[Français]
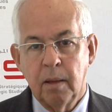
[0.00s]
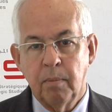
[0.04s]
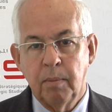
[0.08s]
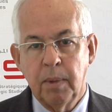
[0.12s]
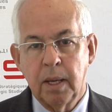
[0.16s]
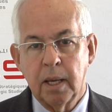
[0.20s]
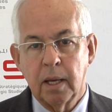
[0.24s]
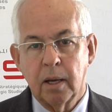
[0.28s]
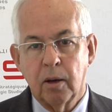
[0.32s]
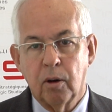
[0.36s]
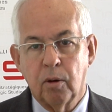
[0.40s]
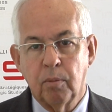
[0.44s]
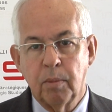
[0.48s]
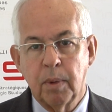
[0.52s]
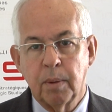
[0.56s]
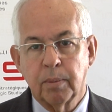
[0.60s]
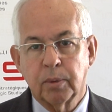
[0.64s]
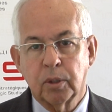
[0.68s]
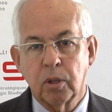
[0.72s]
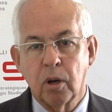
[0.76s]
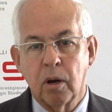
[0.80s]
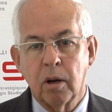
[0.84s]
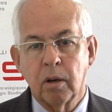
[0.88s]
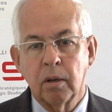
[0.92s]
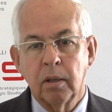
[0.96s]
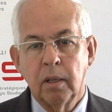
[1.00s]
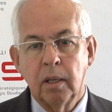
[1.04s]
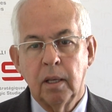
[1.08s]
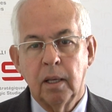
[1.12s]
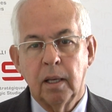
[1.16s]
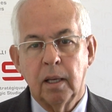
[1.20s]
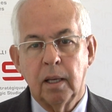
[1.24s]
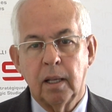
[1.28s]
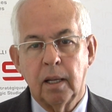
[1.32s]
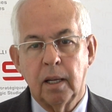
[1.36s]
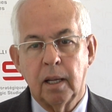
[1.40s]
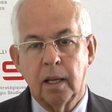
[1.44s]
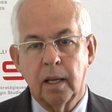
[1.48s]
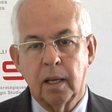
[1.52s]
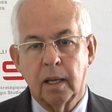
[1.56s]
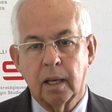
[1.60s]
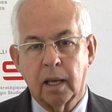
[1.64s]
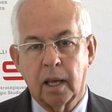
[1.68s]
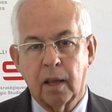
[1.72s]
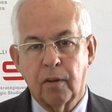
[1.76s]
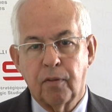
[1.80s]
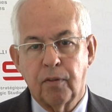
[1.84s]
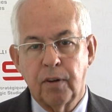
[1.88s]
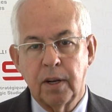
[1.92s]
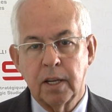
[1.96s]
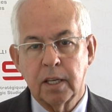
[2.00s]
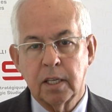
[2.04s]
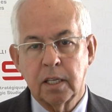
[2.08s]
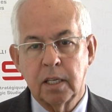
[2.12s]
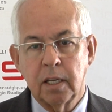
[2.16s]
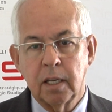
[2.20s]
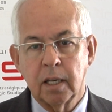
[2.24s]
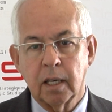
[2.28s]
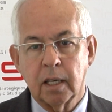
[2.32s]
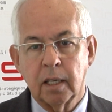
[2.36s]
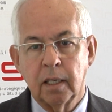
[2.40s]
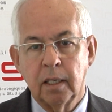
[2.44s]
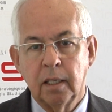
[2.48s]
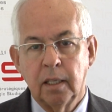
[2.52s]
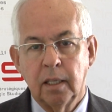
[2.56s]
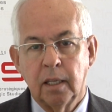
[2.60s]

mais en même temps euh, réfléchir